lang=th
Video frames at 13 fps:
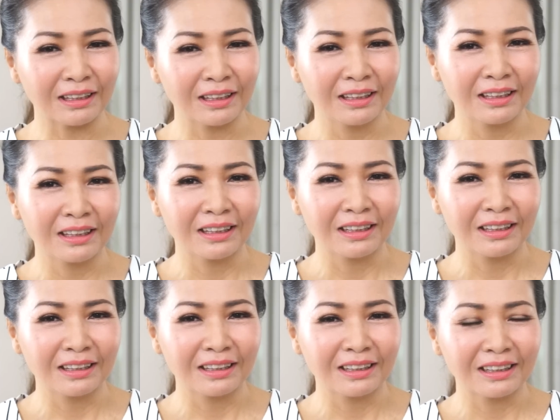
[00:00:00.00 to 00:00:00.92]
ทำเฟซออฟเส
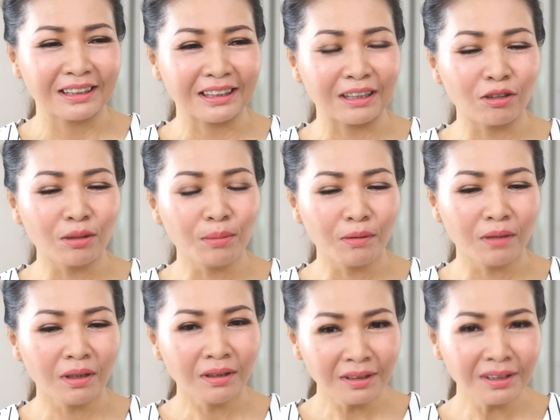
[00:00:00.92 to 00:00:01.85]
ร็จคะ เขาก็บอก
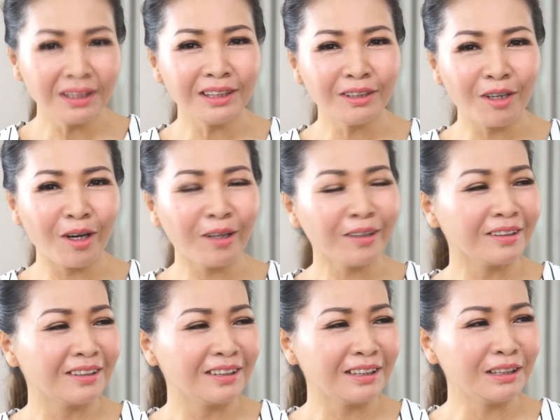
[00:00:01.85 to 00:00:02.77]
ว่า เออดีเนาะ
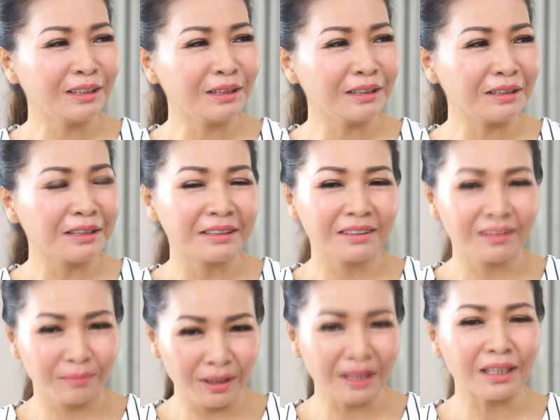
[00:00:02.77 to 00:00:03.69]
เออ
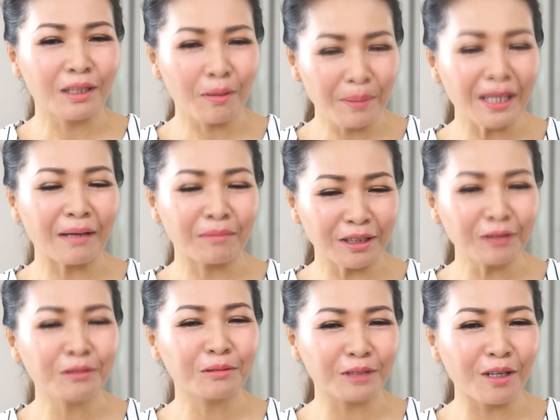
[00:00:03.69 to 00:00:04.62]
อย่างนี้ก็ไปทำก็
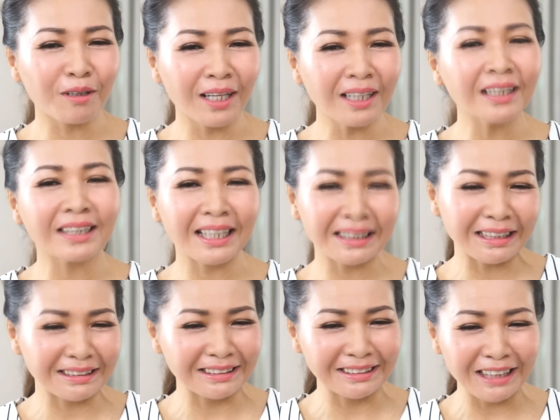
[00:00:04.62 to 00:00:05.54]
ถูกต้องแล้วเออแก
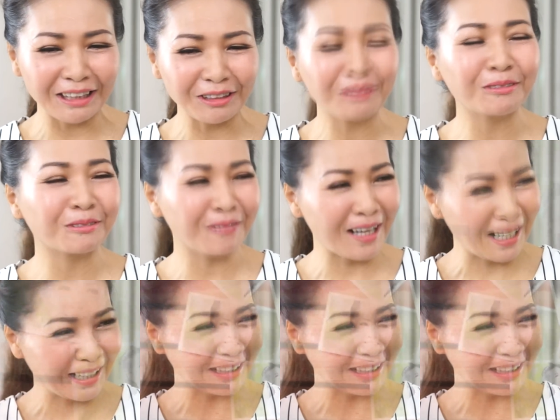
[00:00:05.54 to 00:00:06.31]
ตัดสินใจถูกว่ะ